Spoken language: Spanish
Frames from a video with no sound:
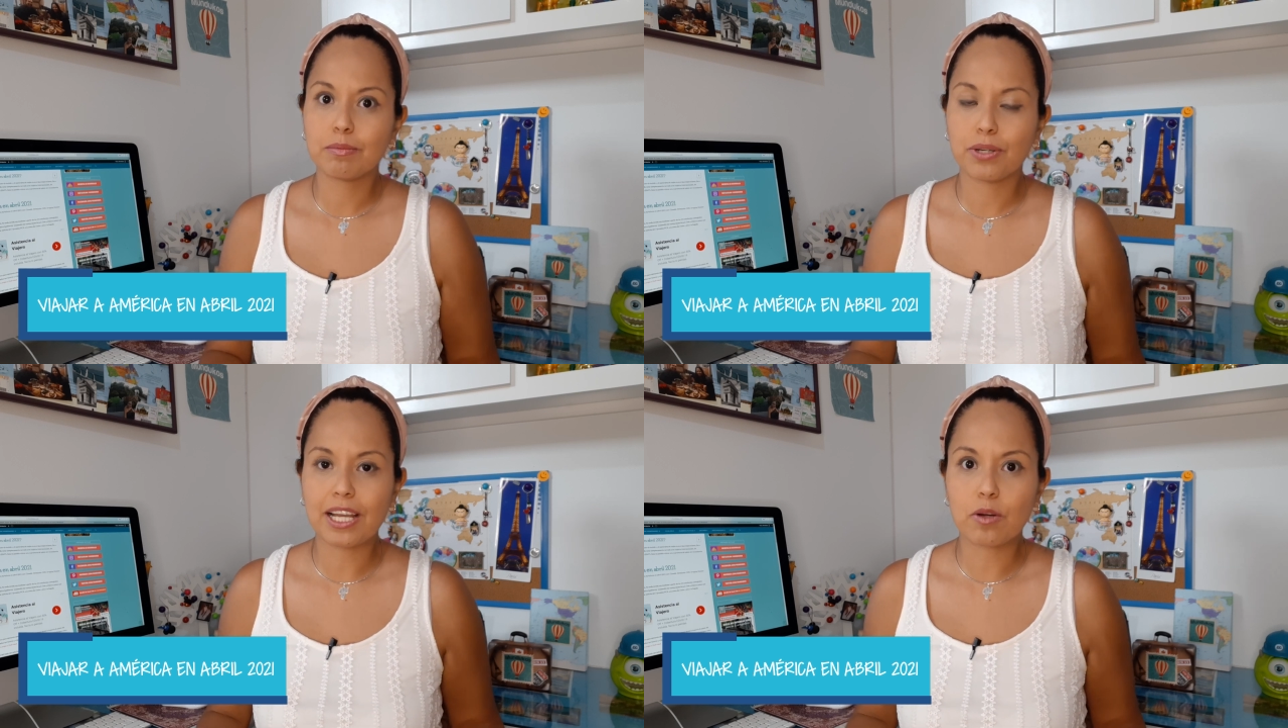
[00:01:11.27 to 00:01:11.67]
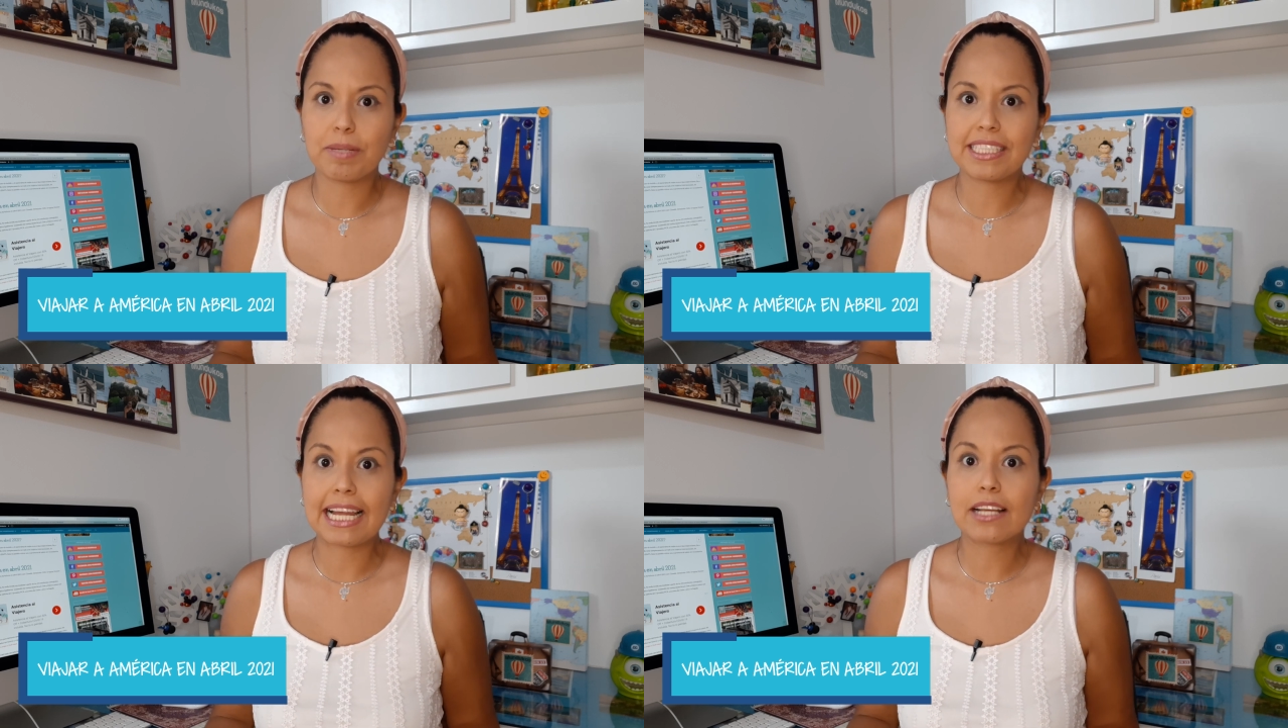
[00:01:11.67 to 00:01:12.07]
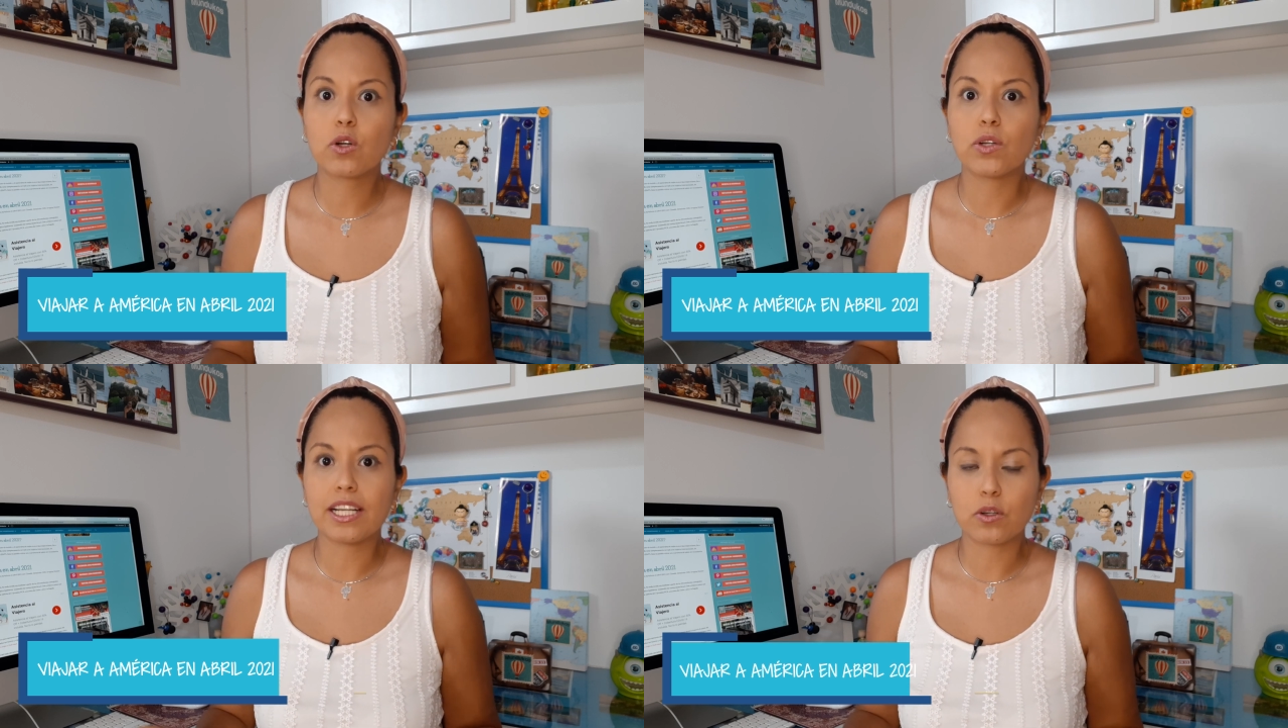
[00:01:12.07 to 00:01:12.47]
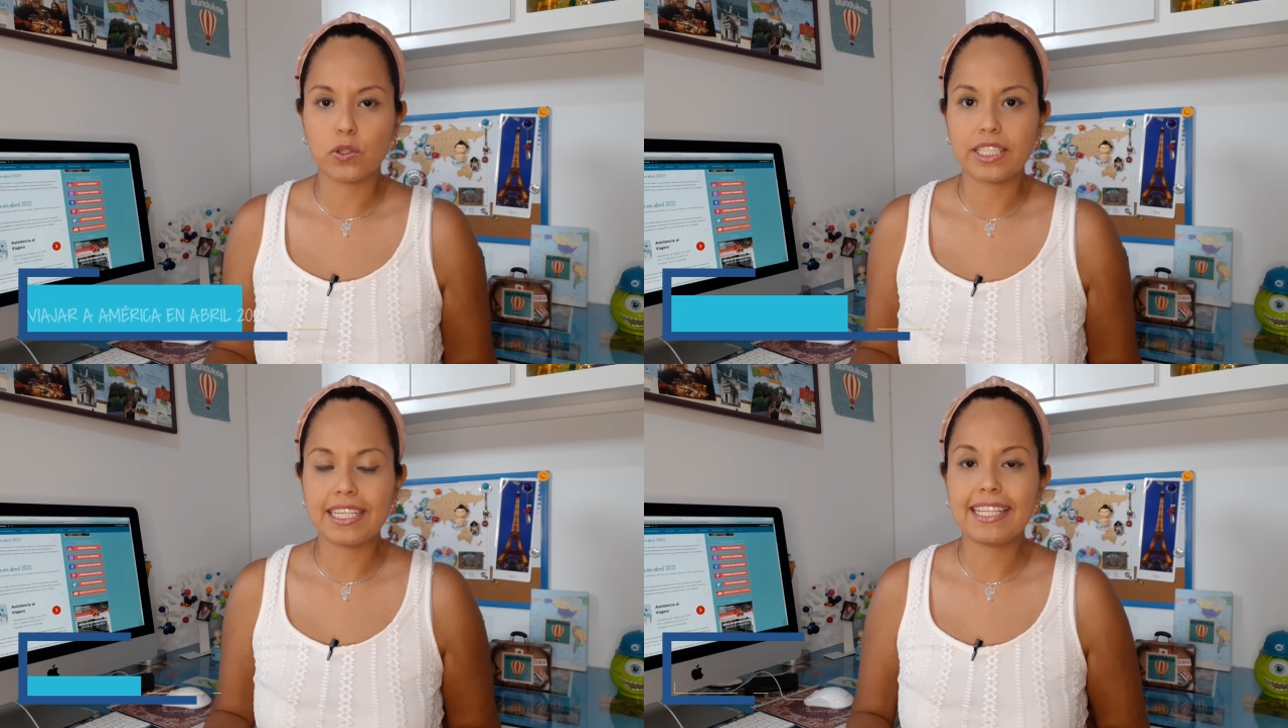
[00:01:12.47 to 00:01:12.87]
voy a comenzar con el
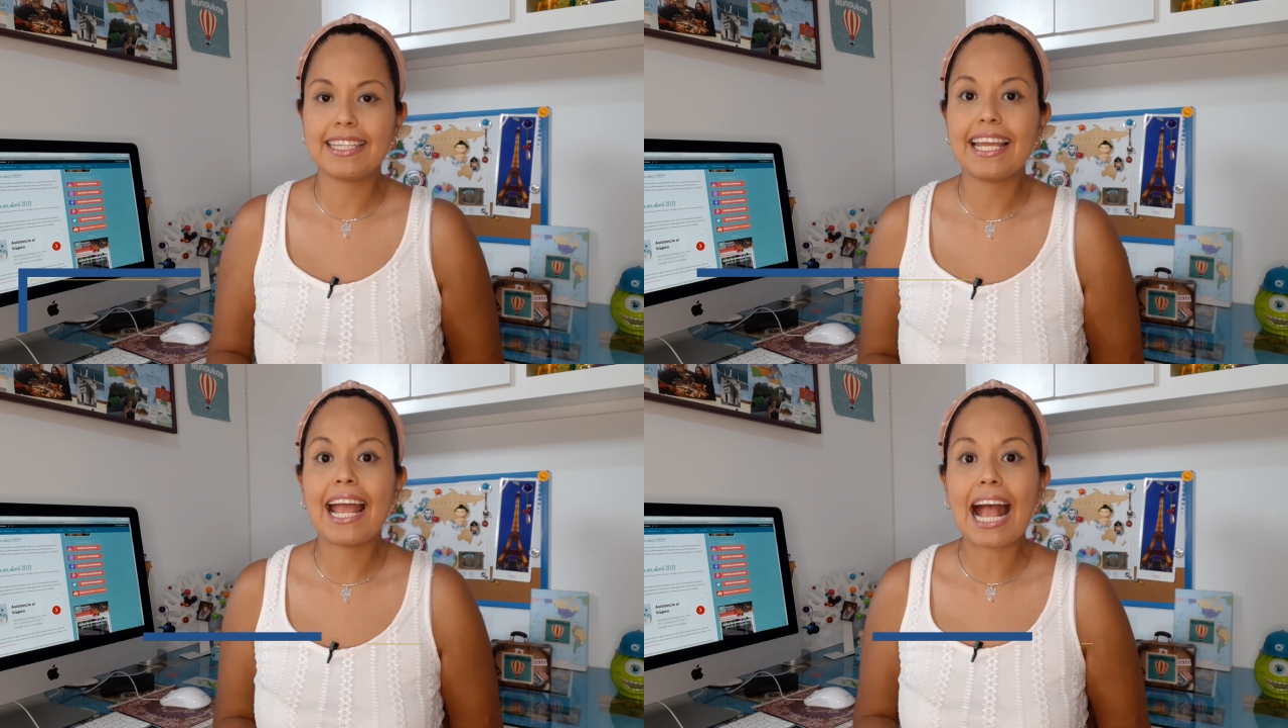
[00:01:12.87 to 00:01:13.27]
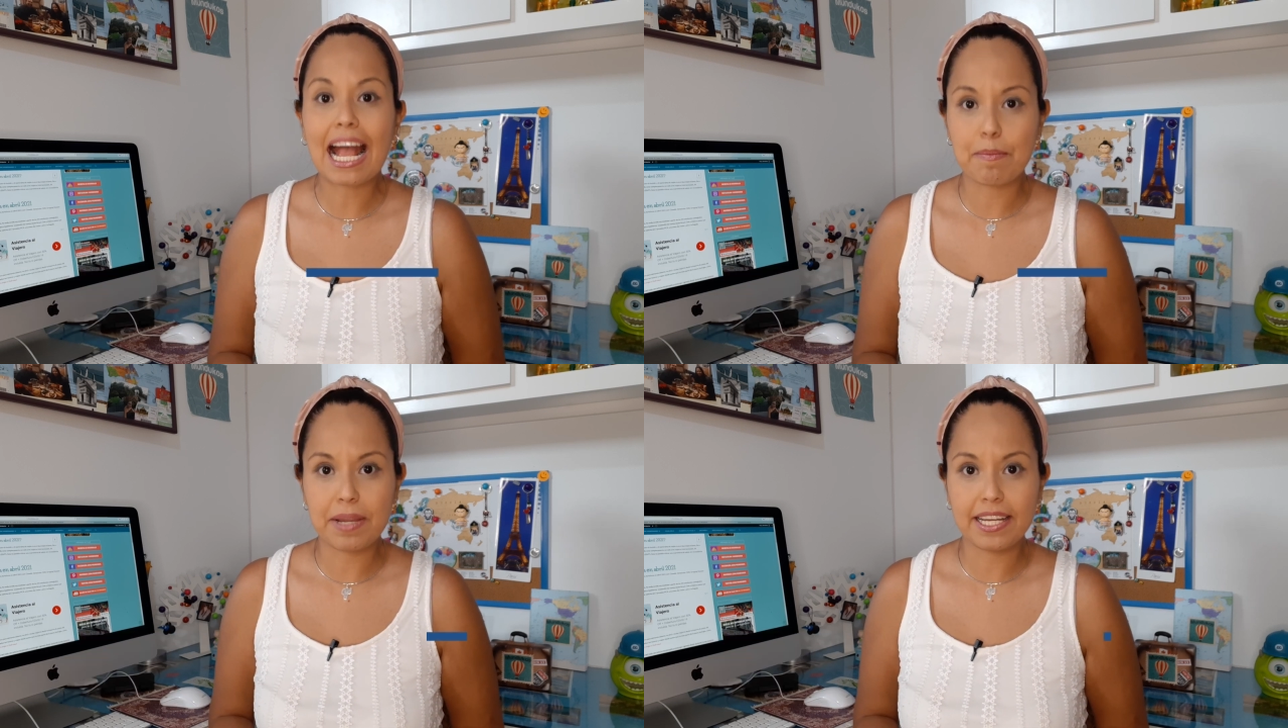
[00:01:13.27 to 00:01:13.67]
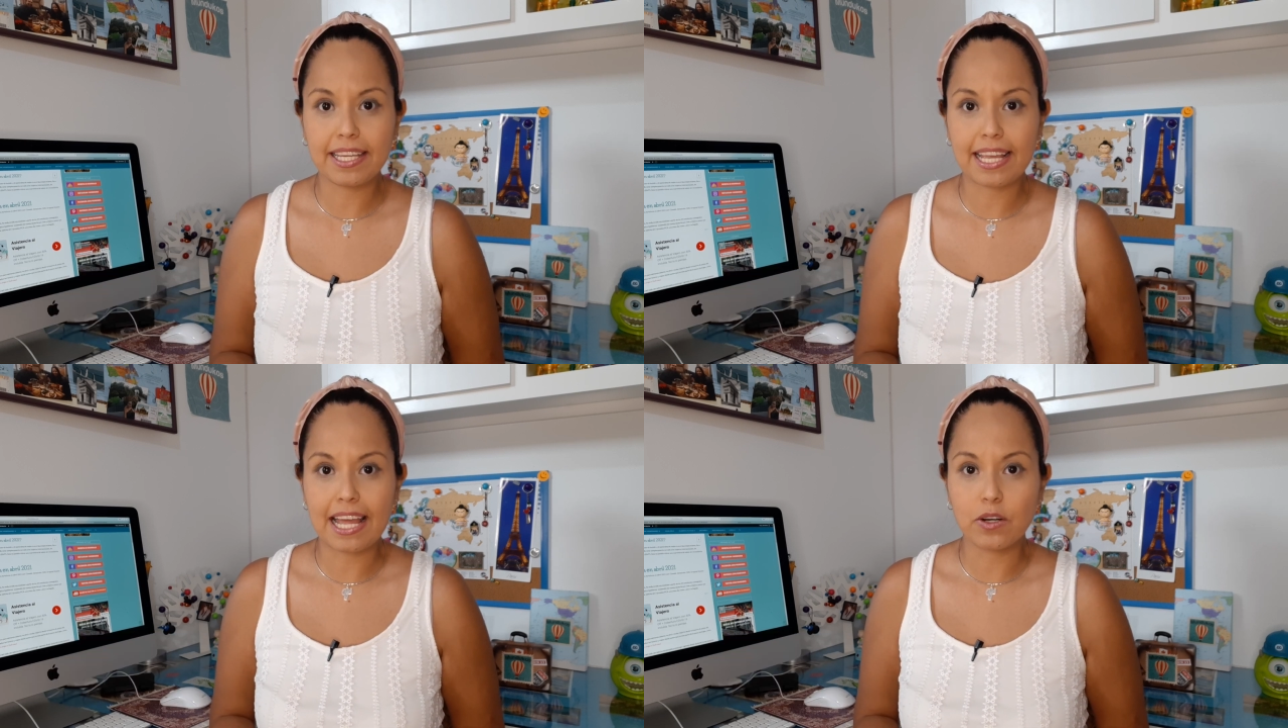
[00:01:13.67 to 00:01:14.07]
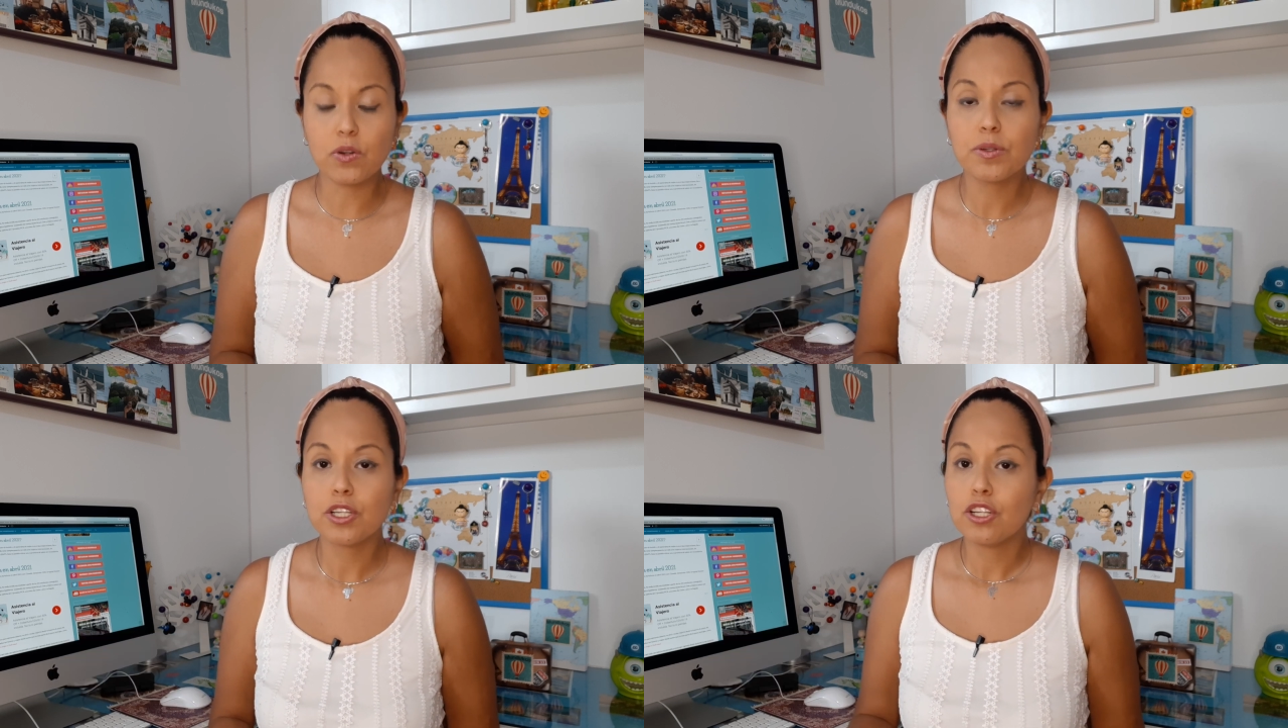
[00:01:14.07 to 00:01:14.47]
continente
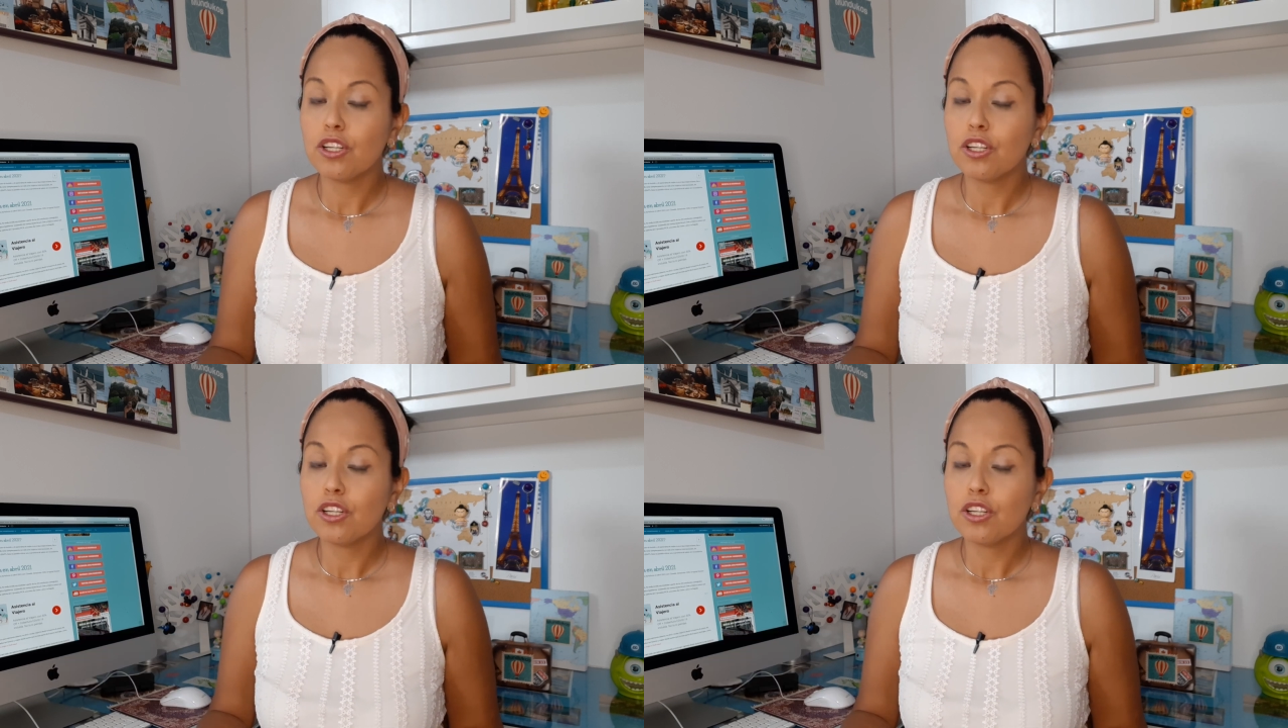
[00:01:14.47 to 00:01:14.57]
americano,